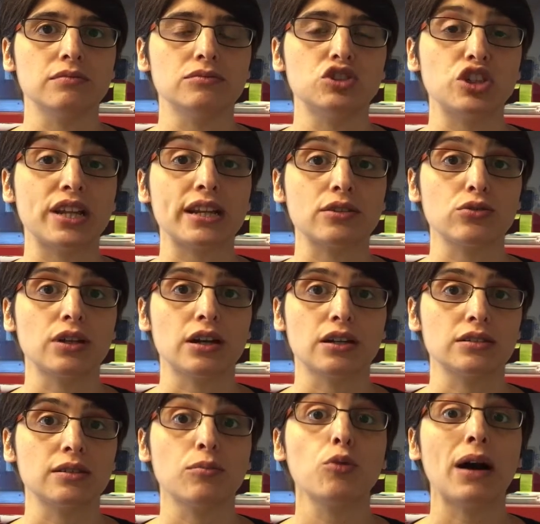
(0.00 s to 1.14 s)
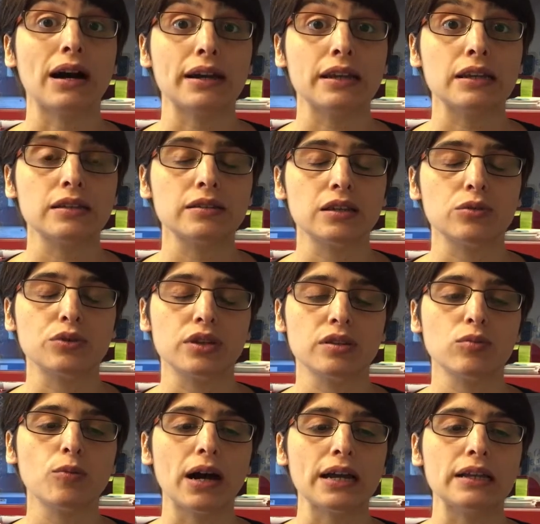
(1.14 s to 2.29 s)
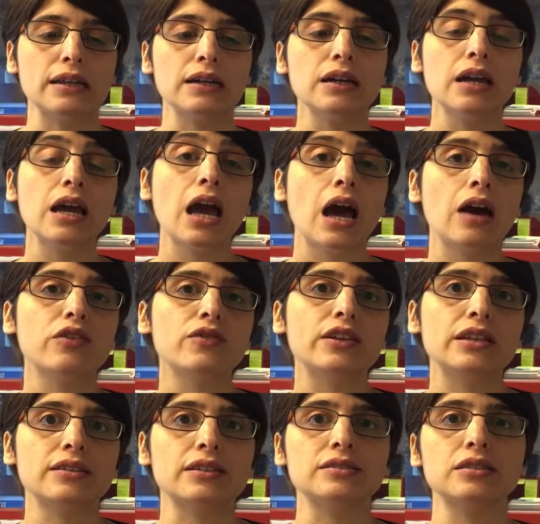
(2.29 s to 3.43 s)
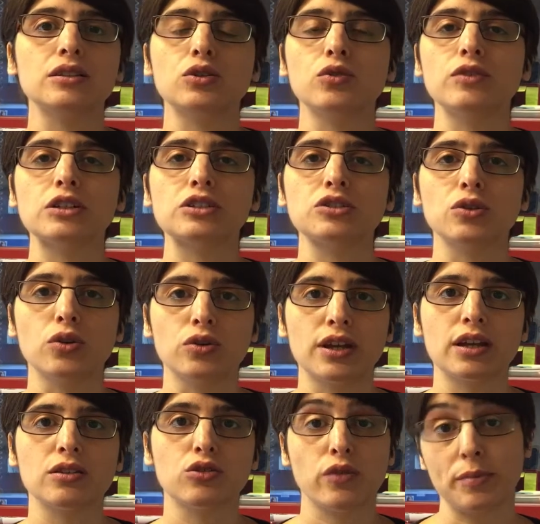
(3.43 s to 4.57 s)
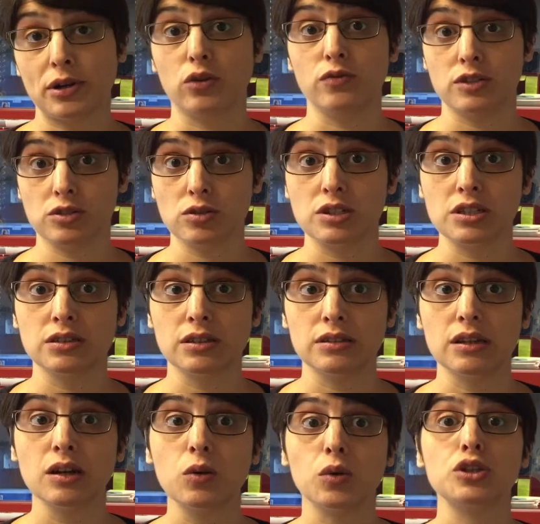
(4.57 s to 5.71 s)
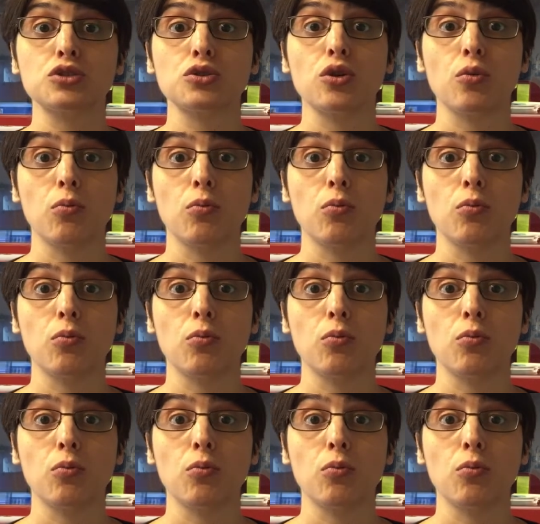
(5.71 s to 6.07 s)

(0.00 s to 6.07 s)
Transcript: mm, generato da, da mobile, dagli utenti mobile aveva dei tassi di conversione, dove per conversione si intende l'acquisto,